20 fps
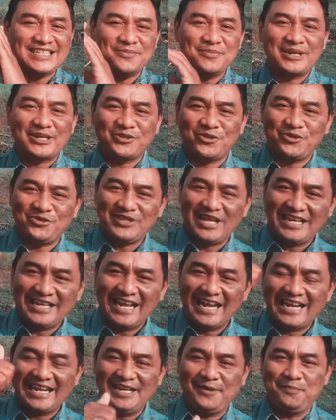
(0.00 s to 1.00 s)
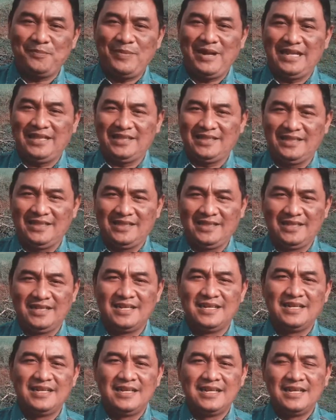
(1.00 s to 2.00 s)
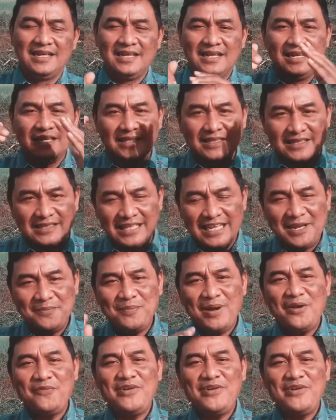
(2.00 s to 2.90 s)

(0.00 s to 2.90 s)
Cemertuitan yang hebat. Tema